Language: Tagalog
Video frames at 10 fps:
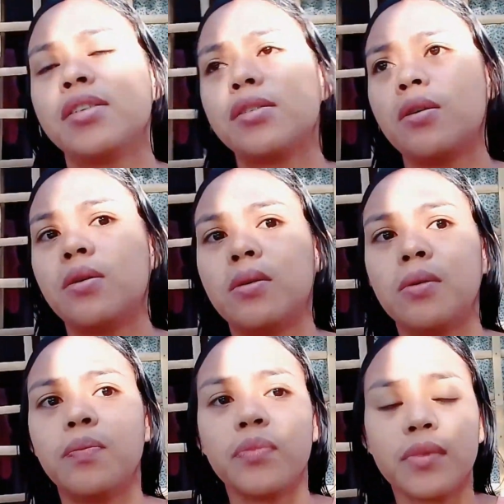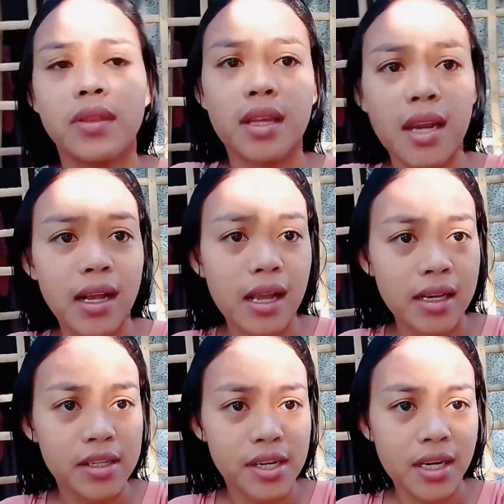So,
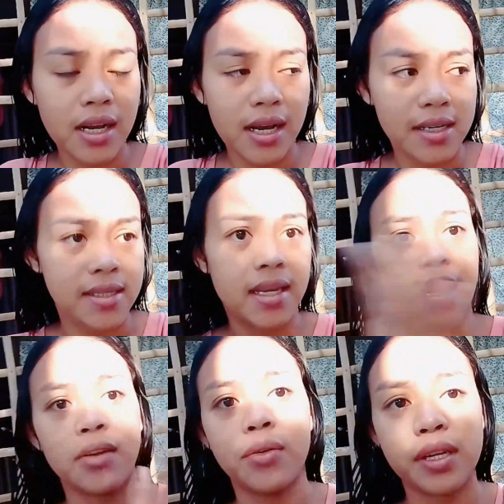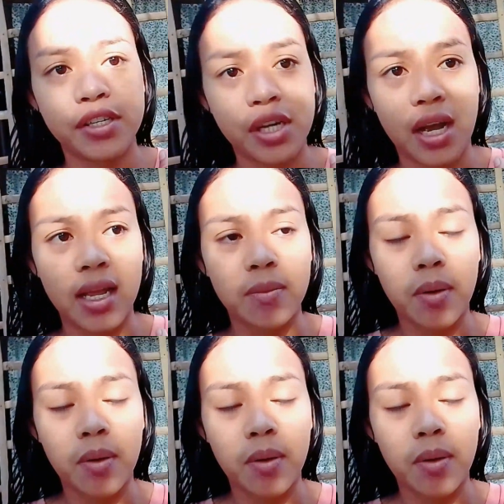tinanggal na siya guys and endo na siya.